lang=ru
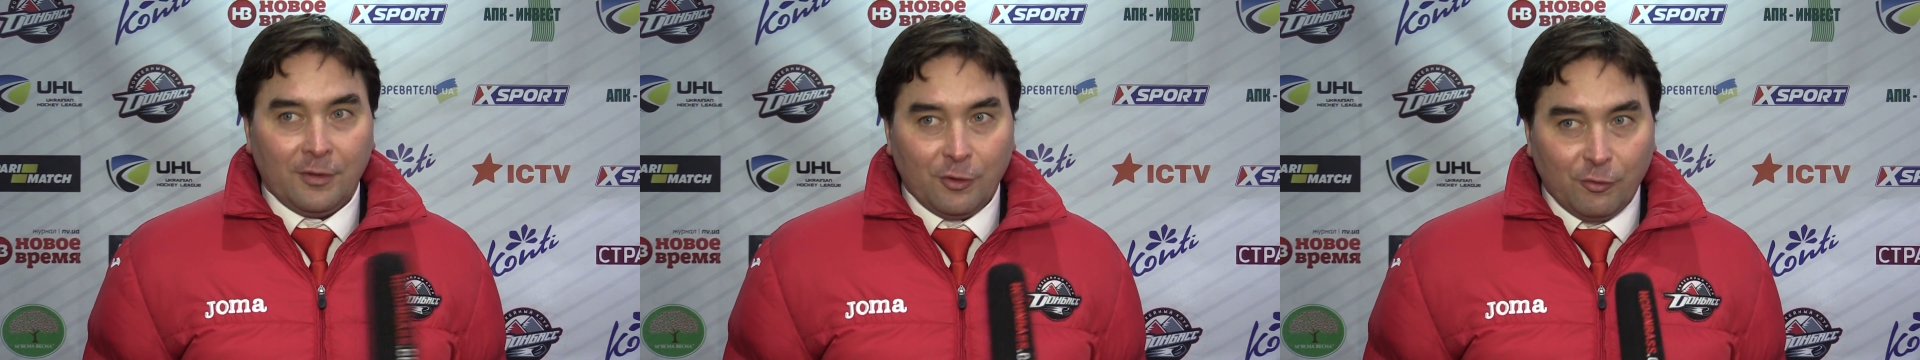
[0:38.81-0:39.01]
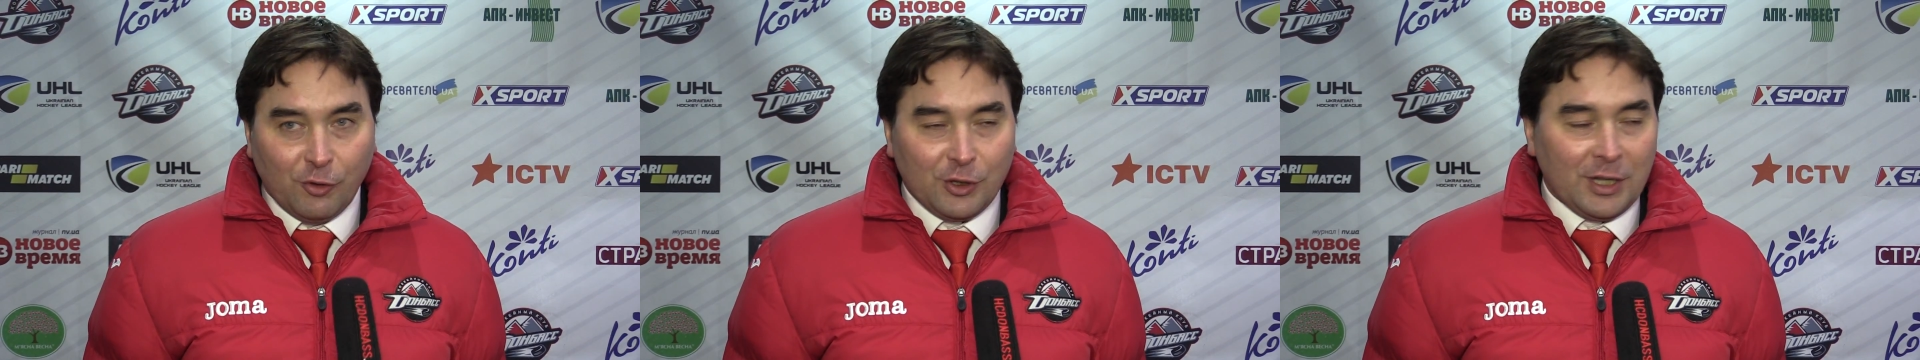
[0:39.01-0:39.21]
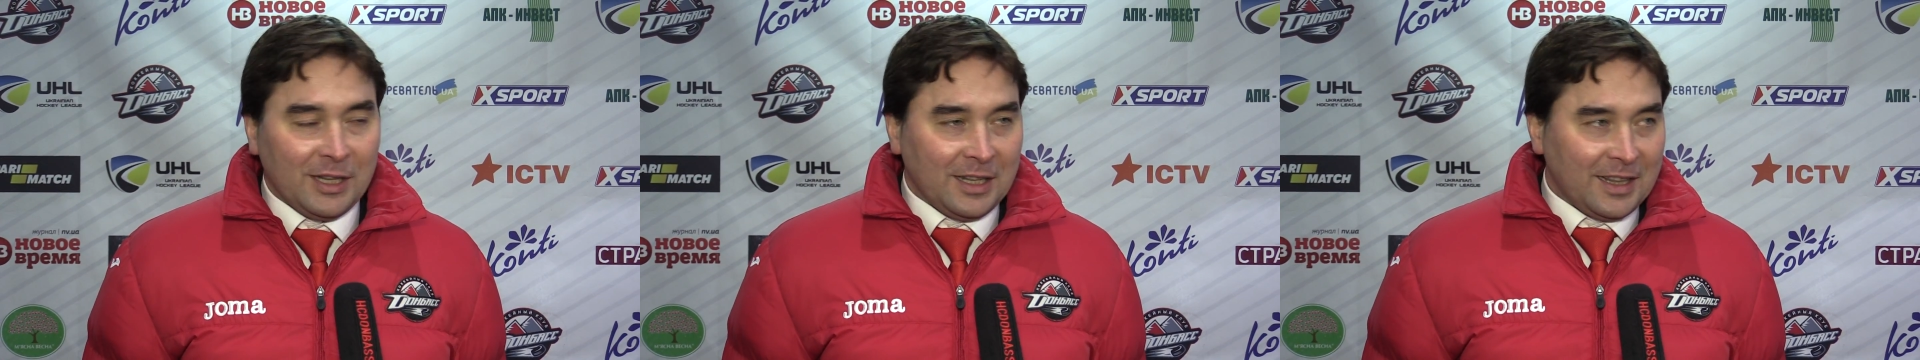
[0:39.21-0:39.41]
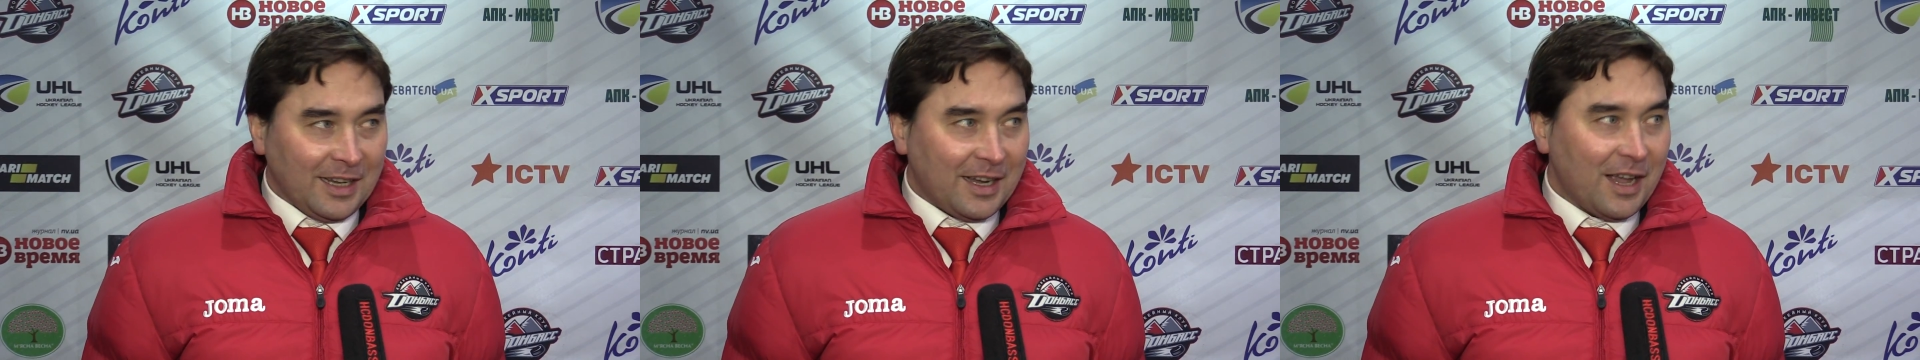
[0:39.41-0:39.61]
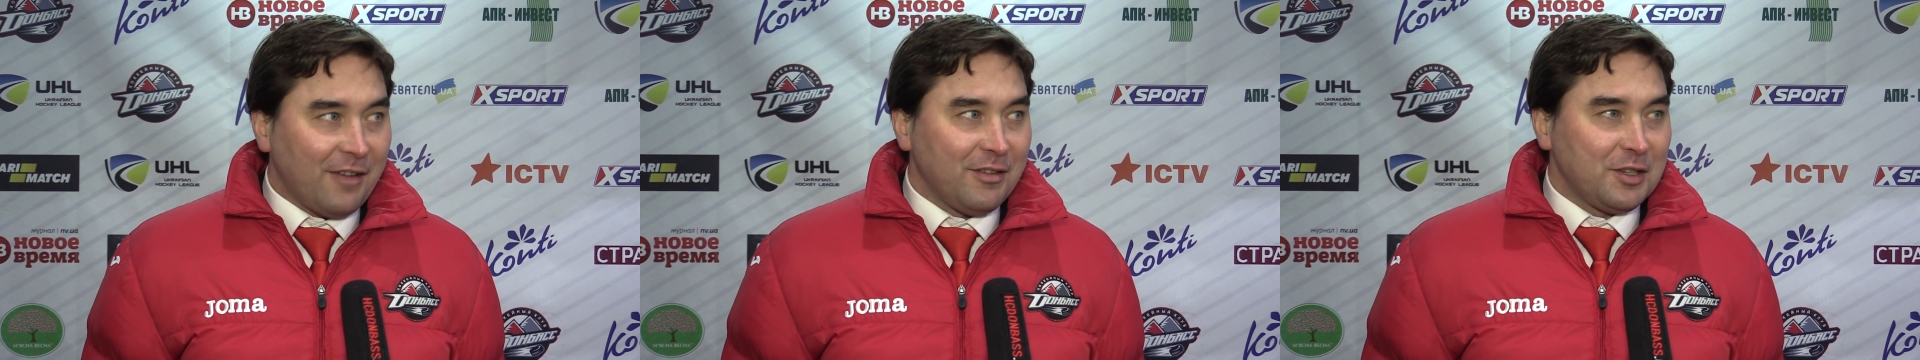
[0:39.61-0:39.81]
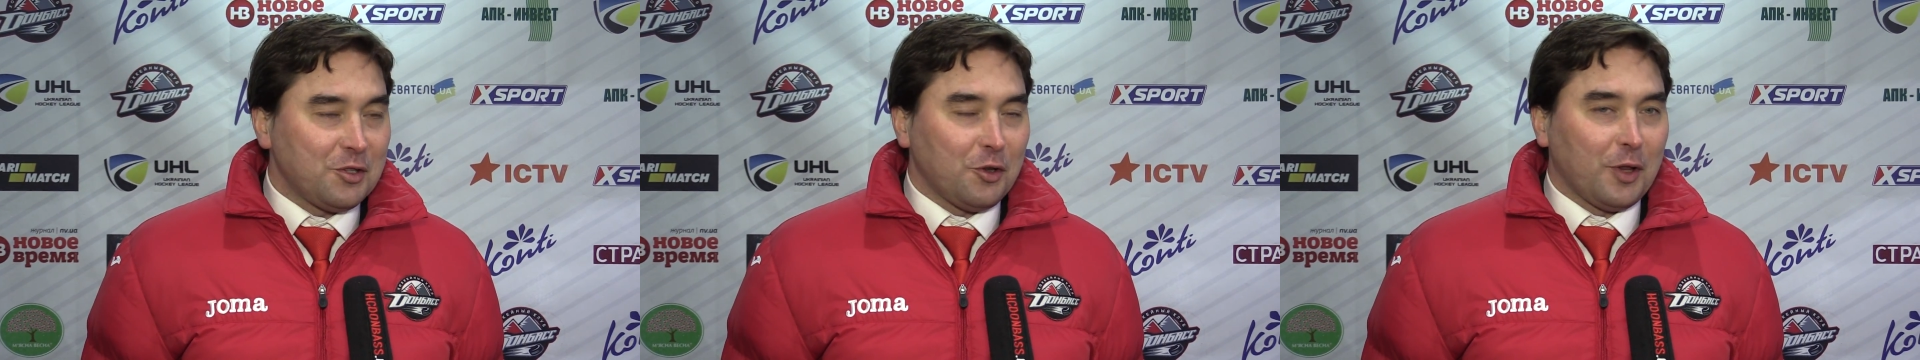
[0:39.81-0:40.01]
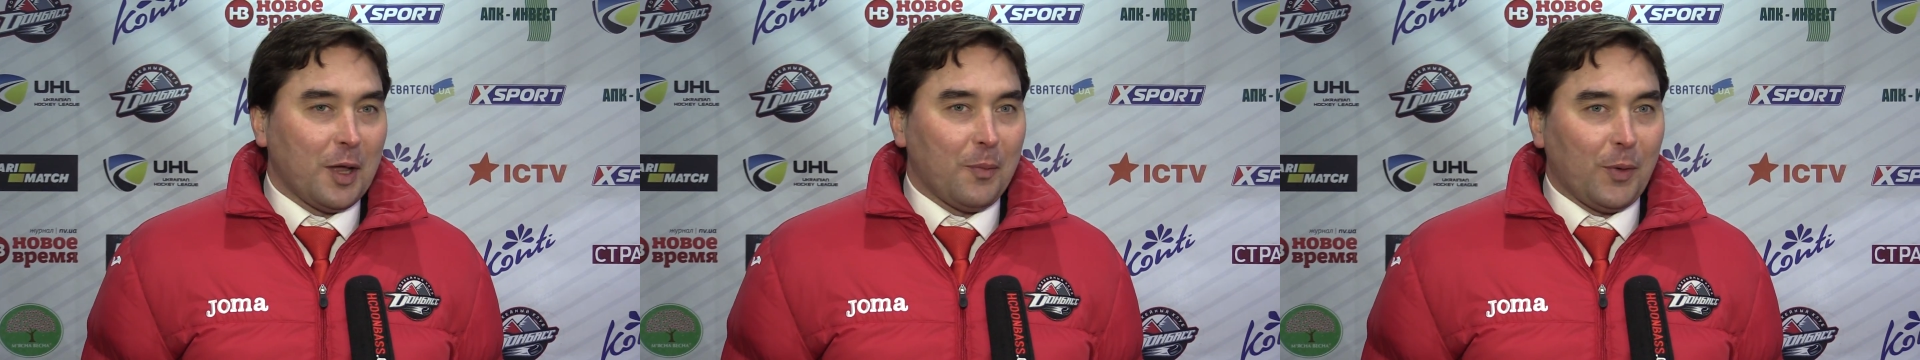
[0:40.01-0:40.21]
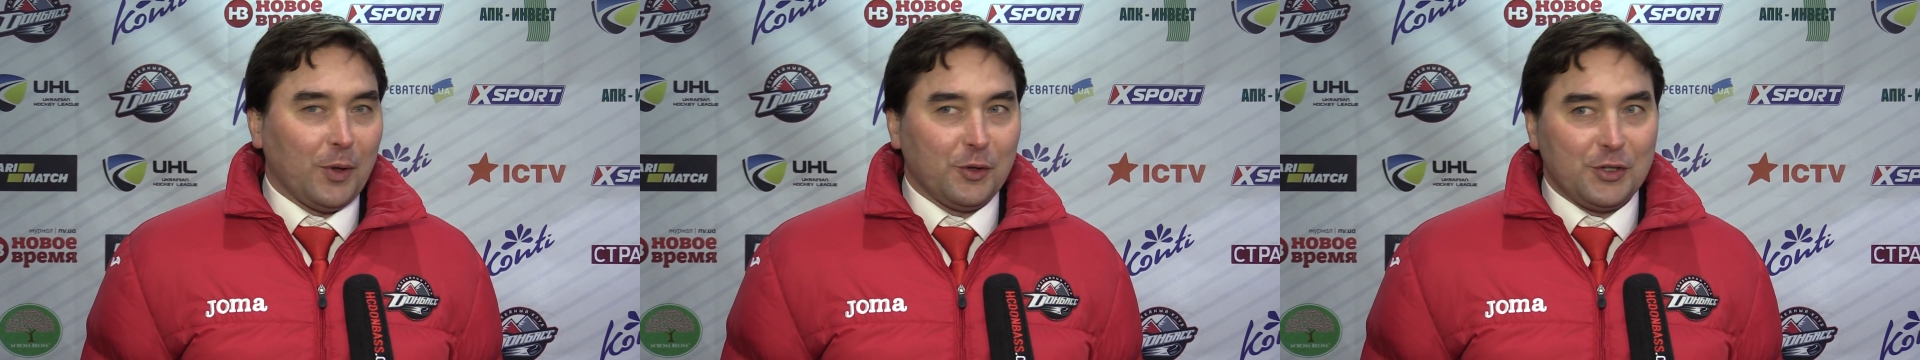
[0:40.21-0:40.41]
Ну вот она такая
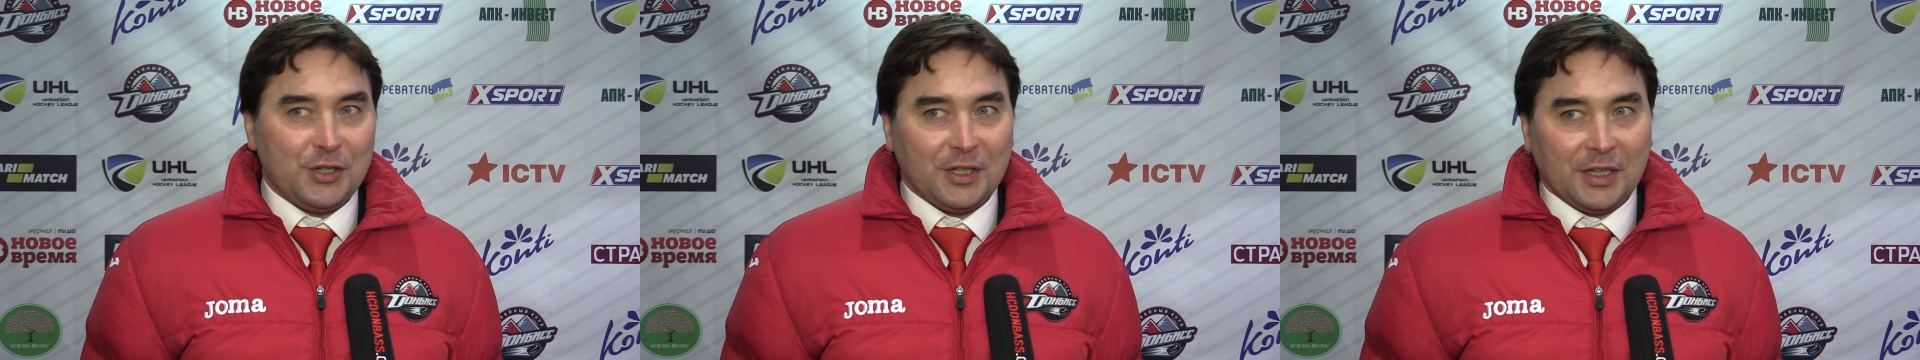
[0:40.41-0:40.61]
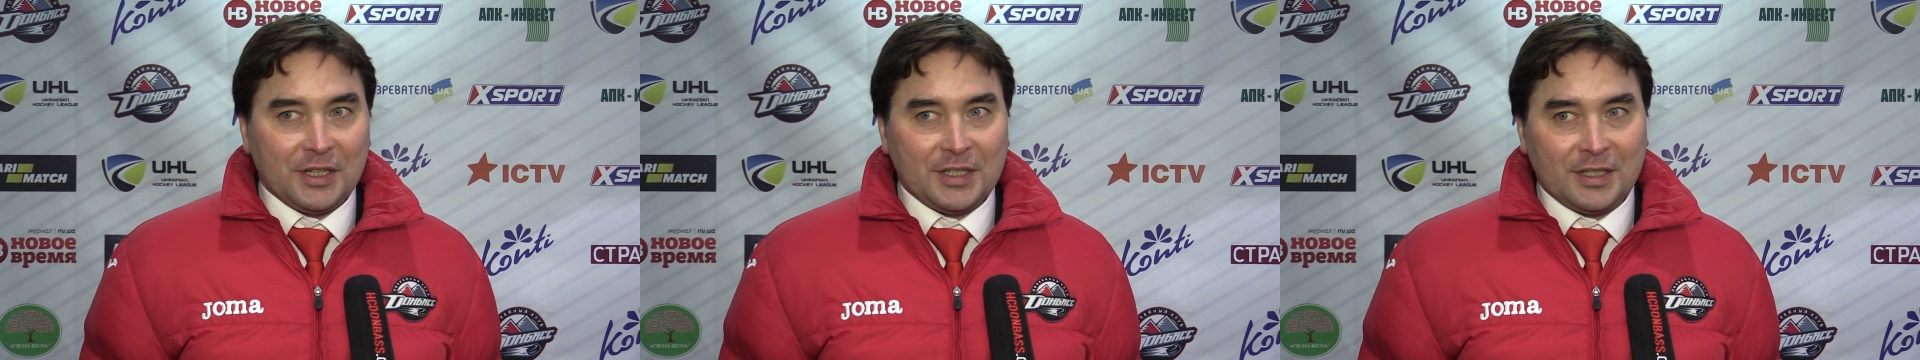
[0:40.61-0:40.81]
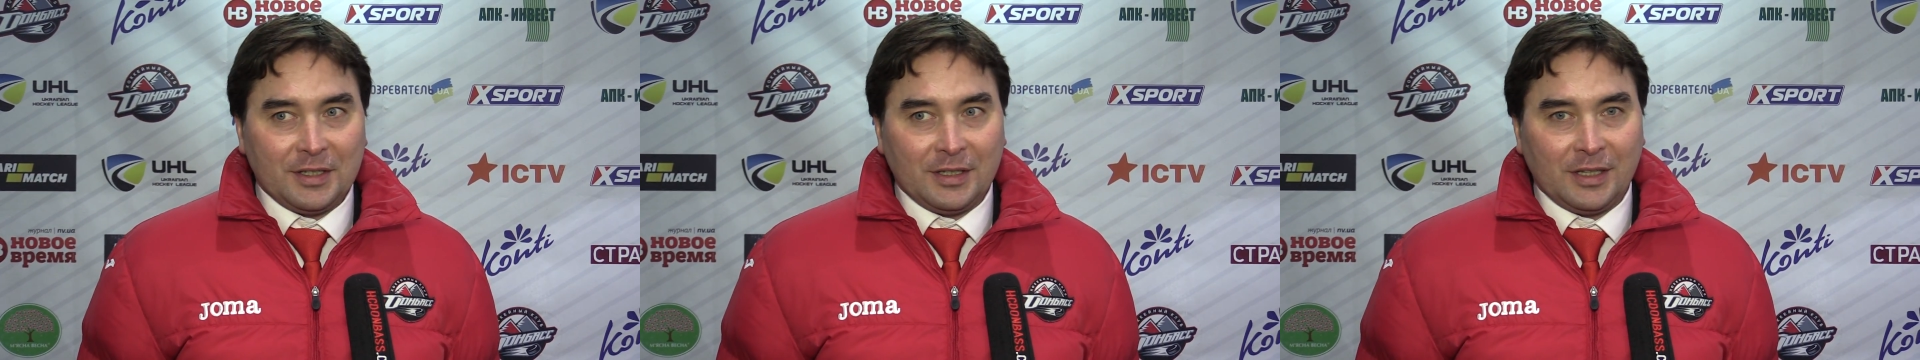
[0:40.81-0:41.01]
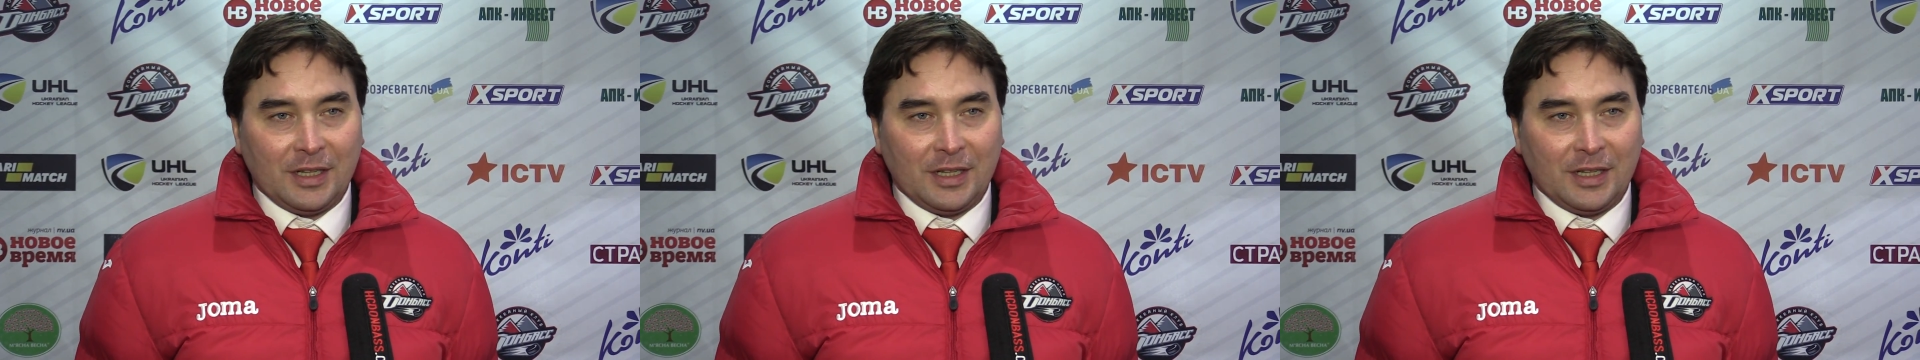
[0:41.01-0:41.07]
веселая получилась.